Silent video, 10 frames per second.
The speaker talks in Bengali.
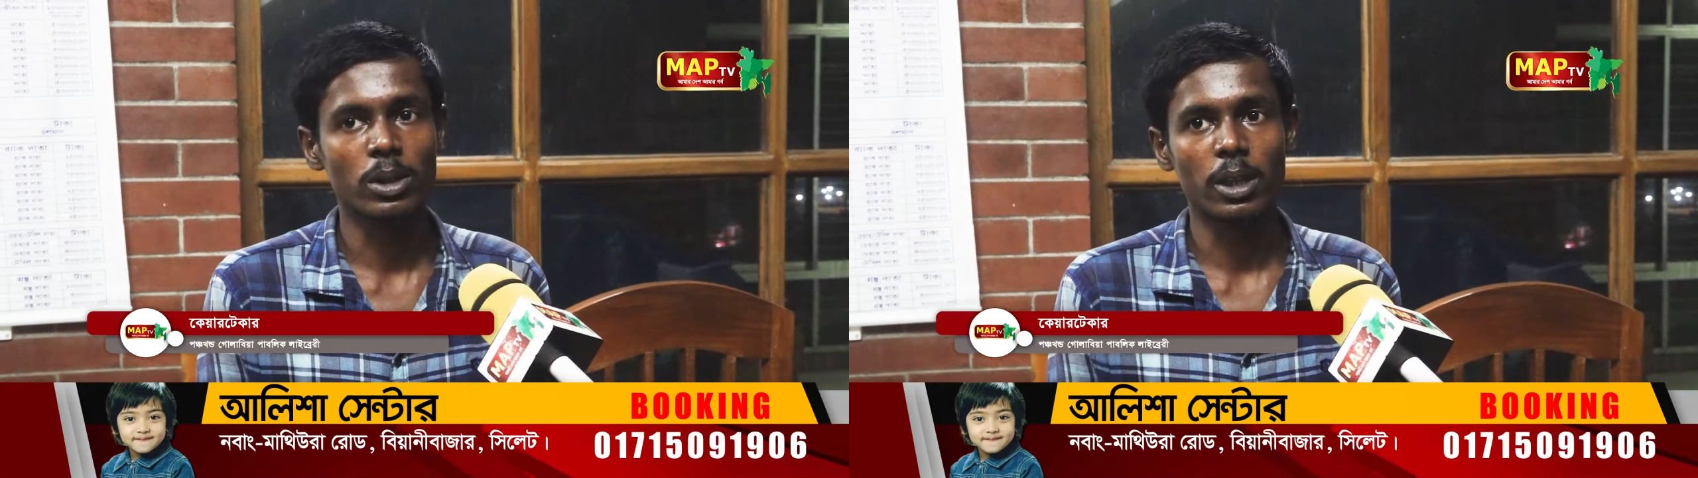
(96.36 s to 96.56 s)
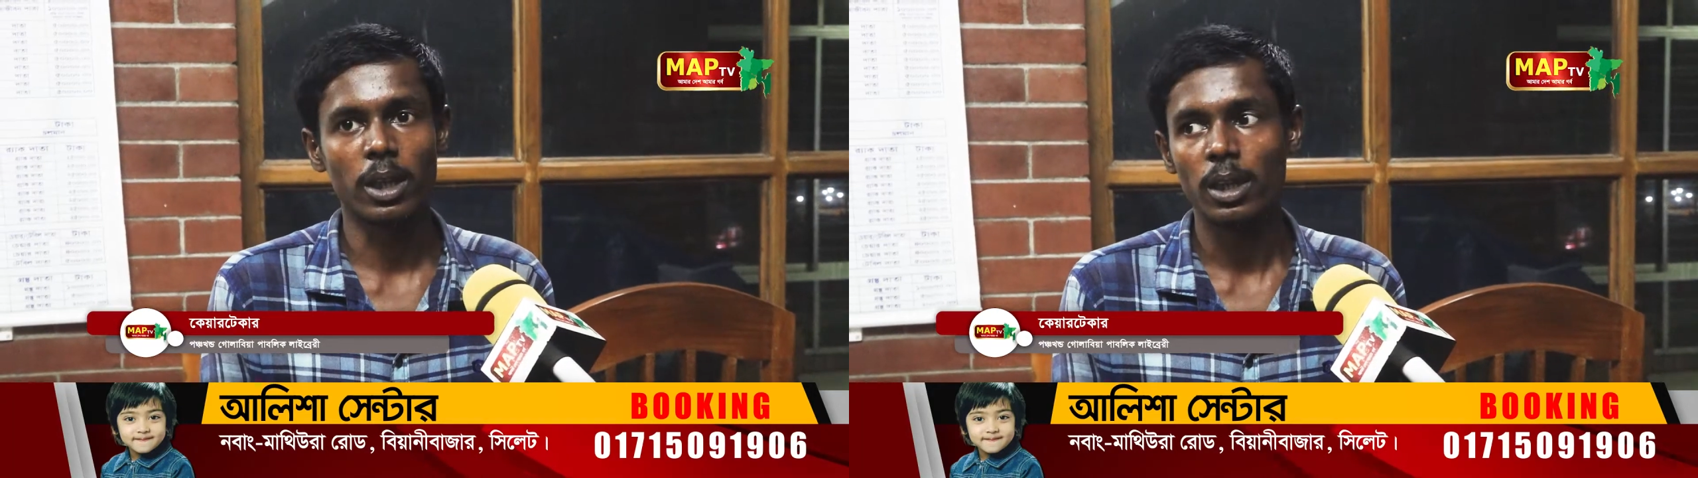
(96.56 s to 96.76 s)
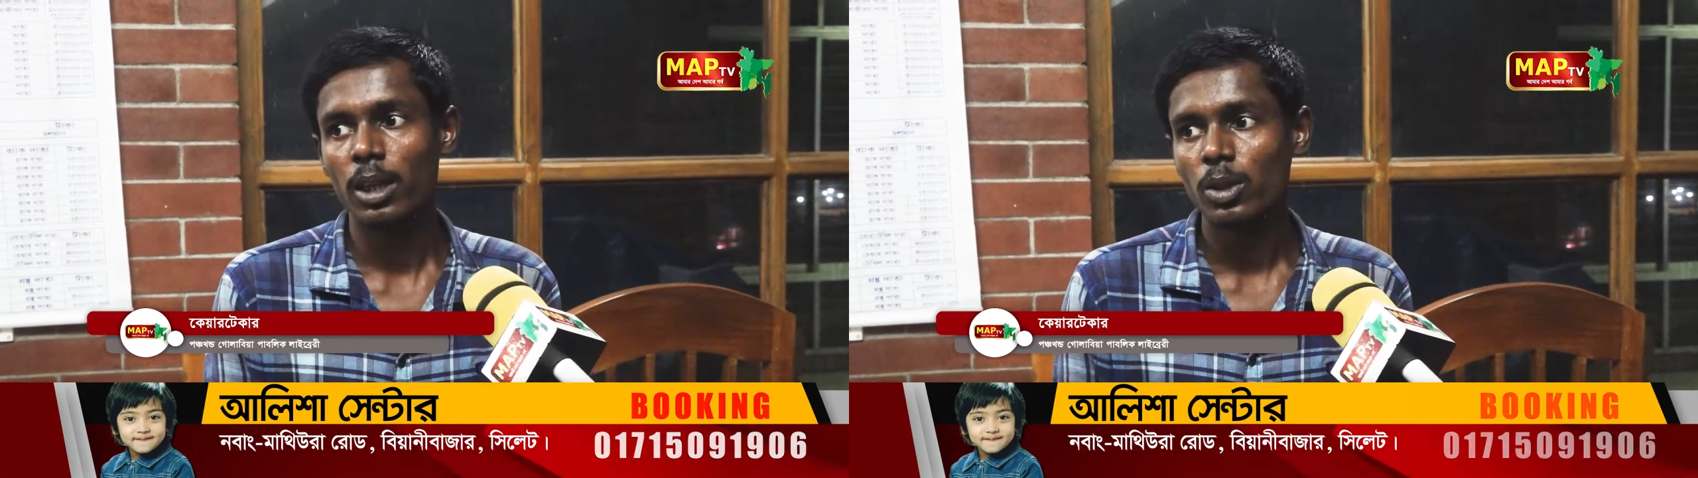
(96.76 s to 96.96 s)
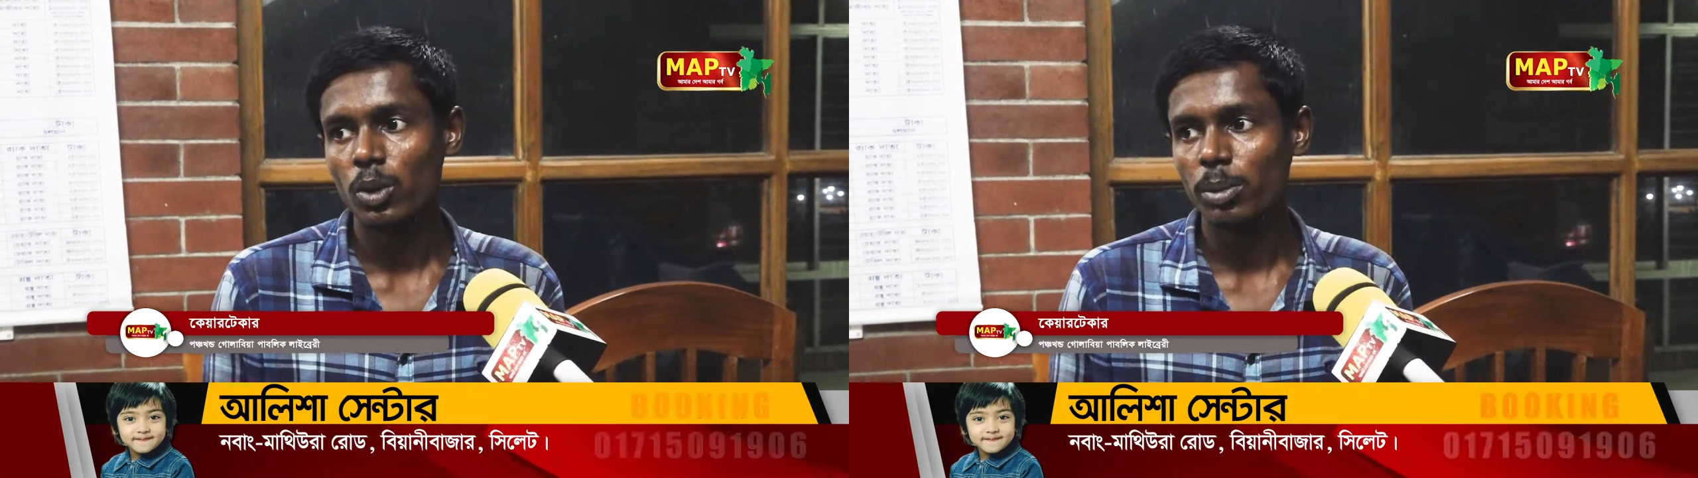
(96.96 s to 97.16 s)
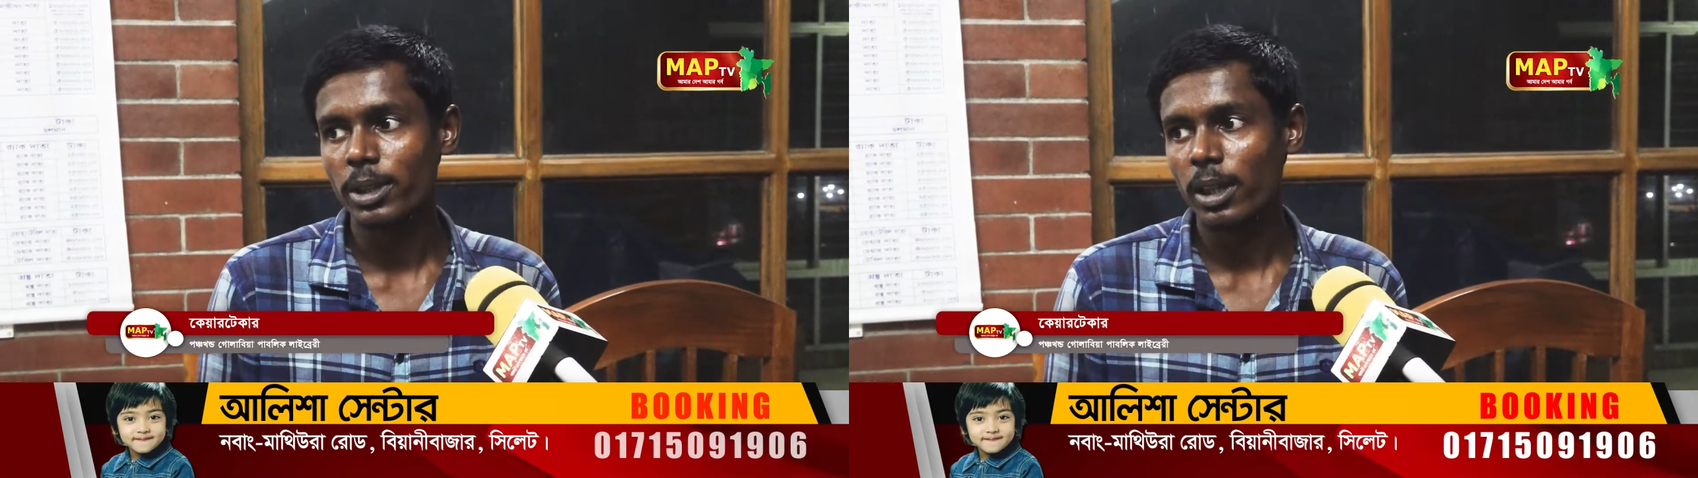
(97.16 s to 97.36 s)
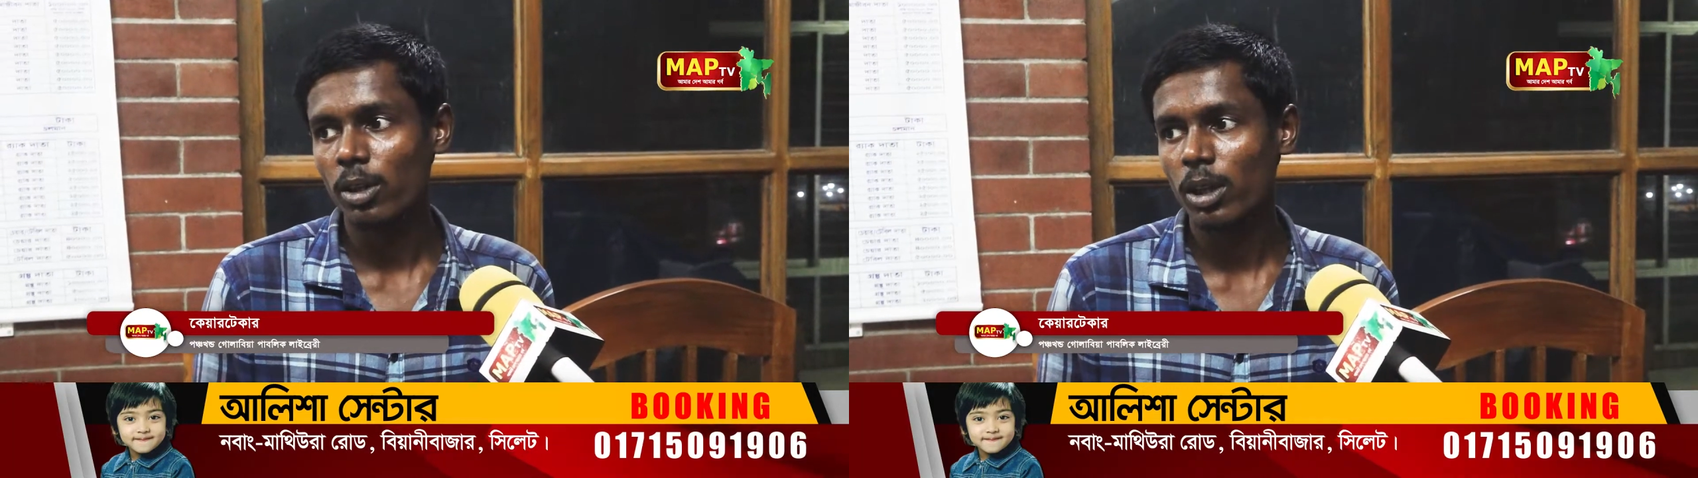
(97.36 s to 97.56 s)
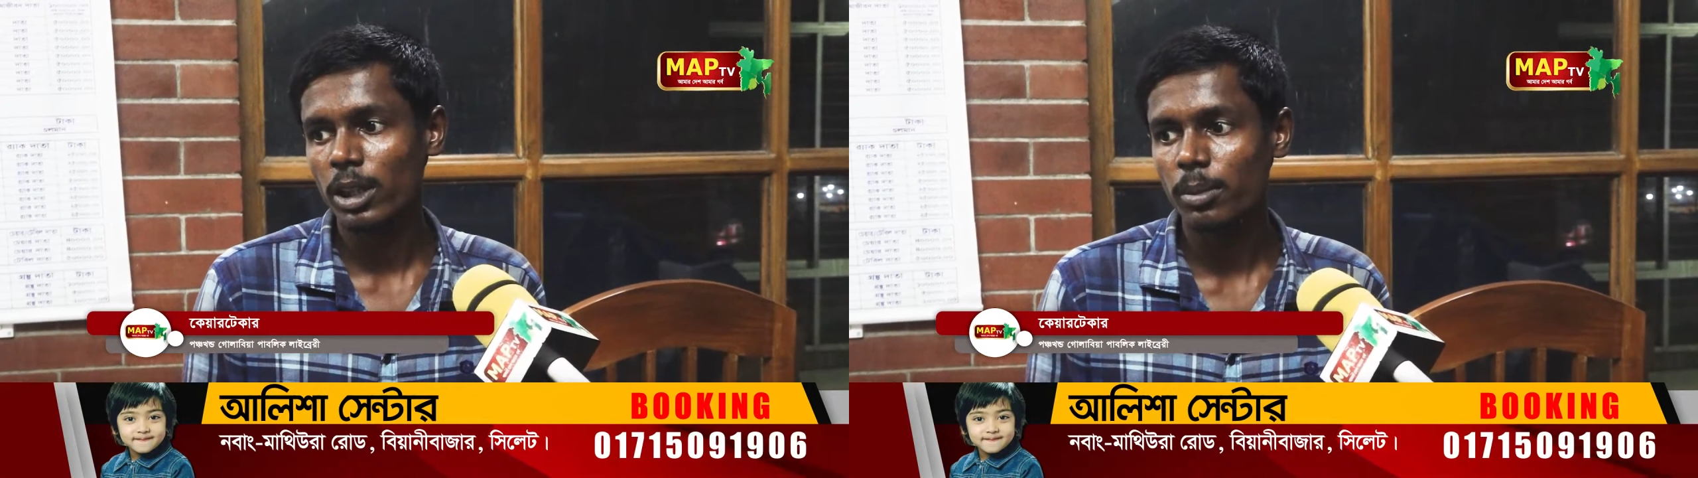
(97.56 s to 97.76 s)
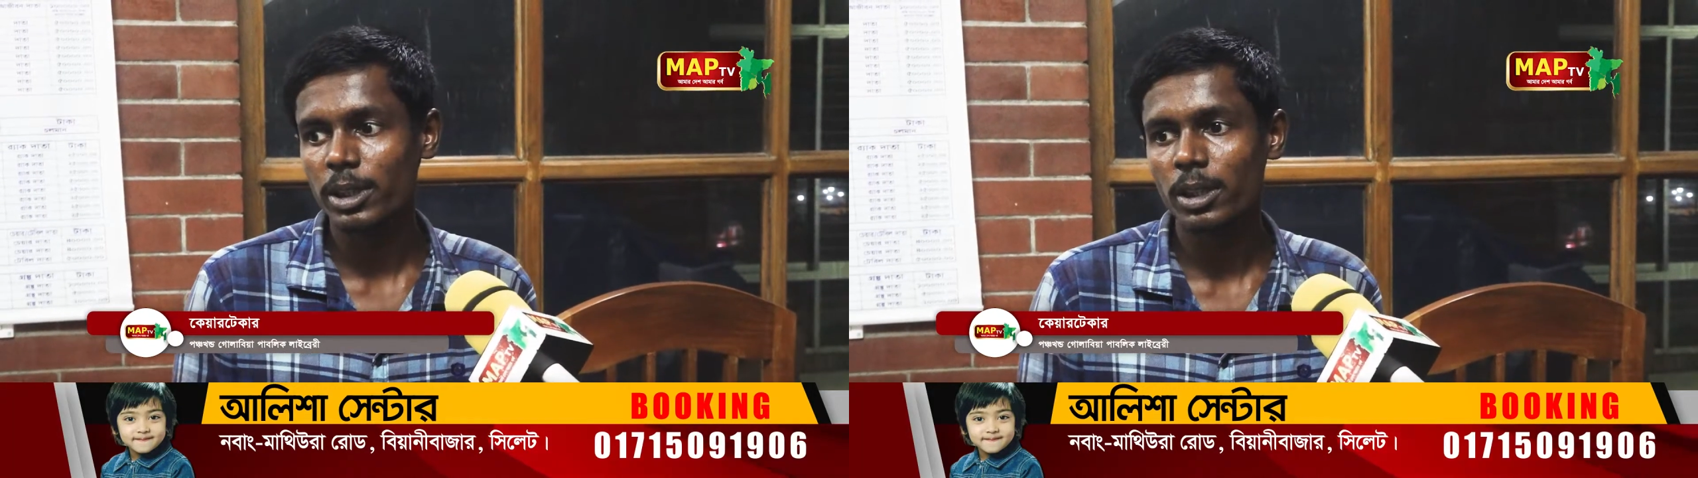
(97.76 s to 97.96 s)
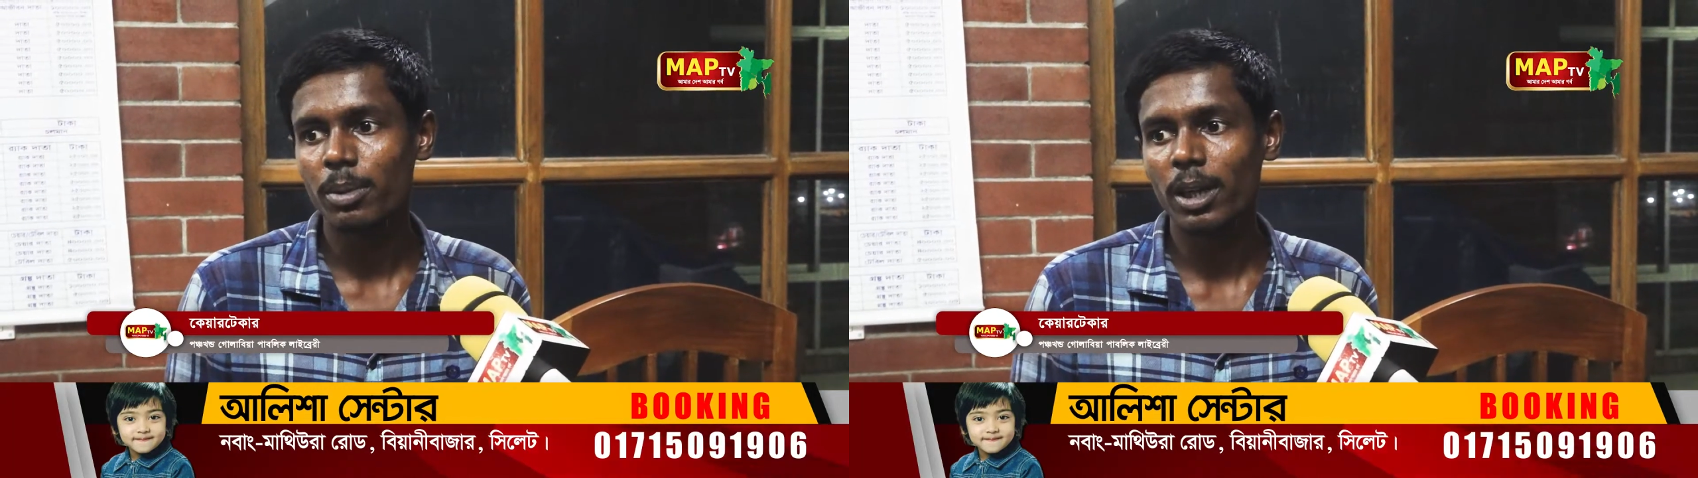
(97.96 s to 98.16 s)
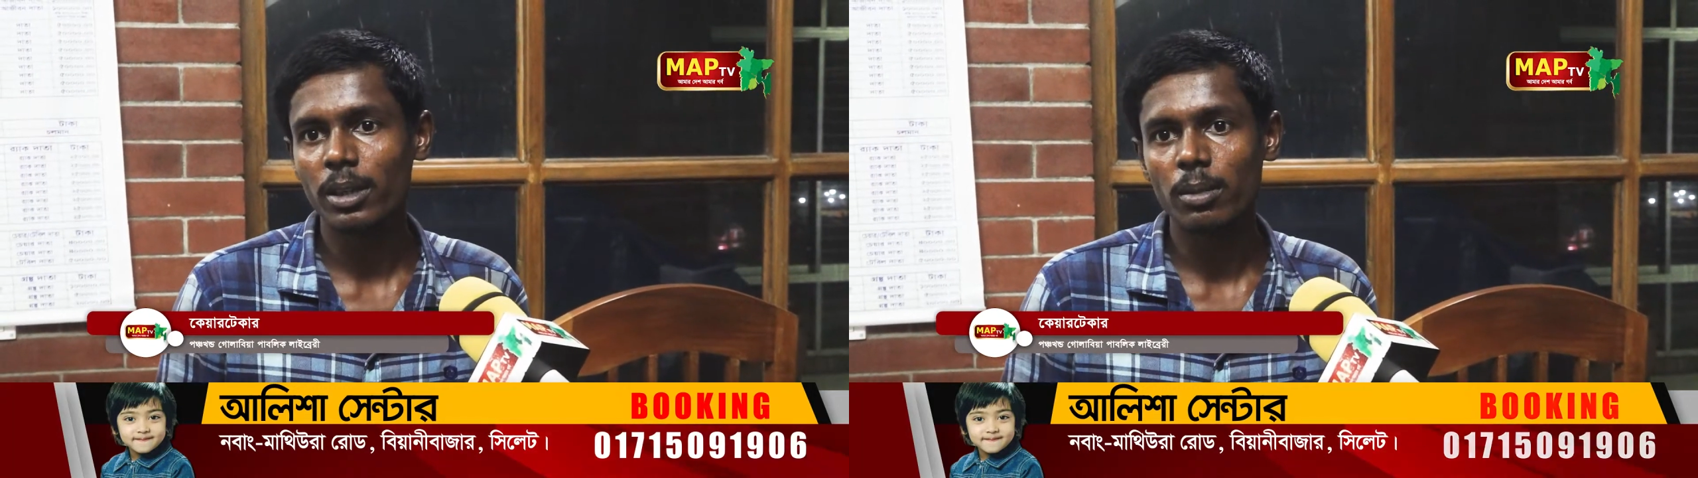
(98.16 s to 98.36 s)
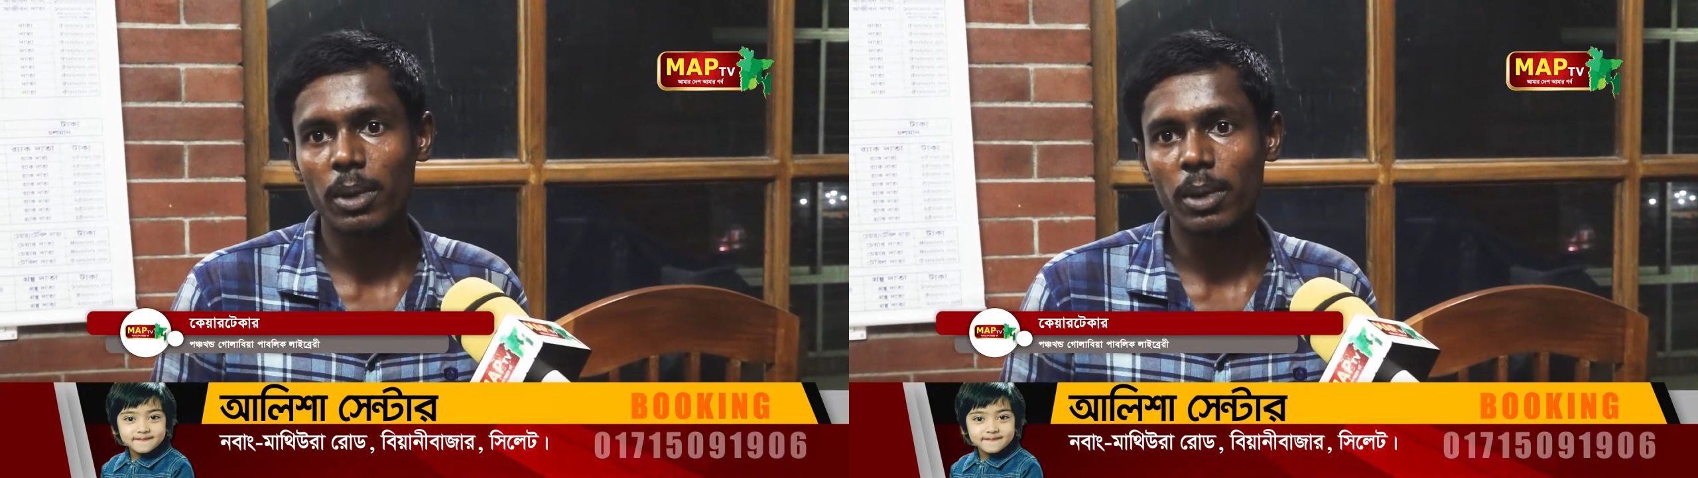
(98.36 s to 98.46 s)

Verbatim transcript: যারা তবে তারা লাগে বেশিরভাগ